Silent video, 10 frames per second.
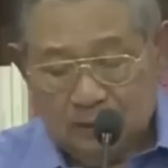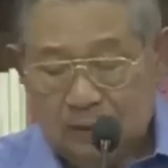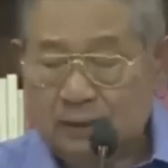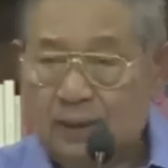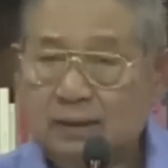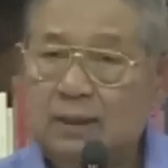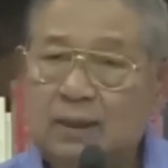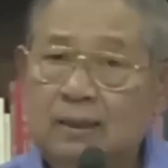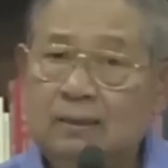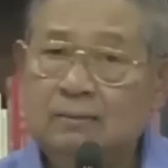
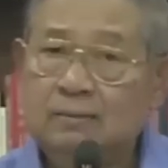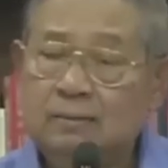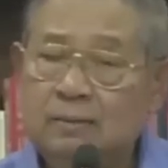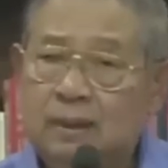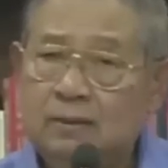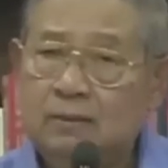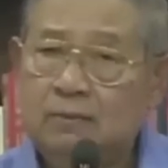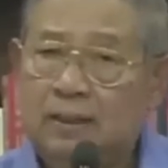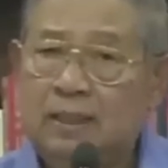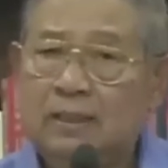ternyata
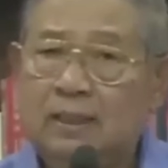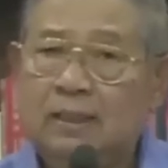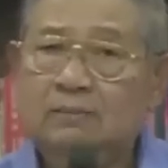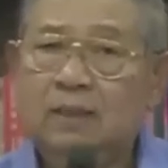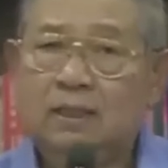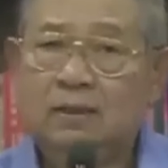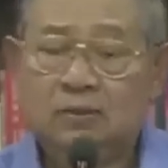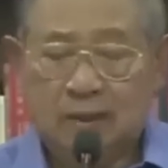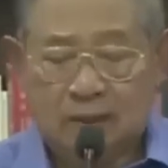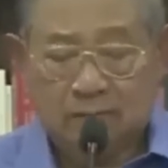atau barangkali
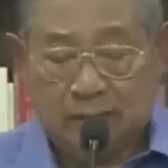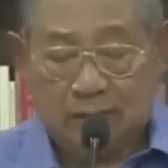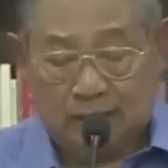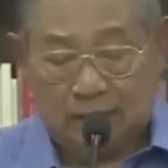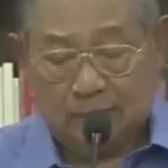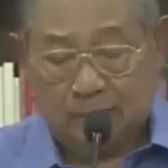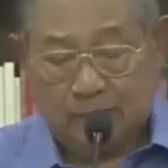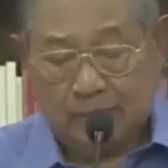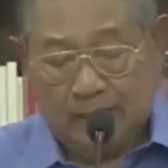mengandungi kebenaran.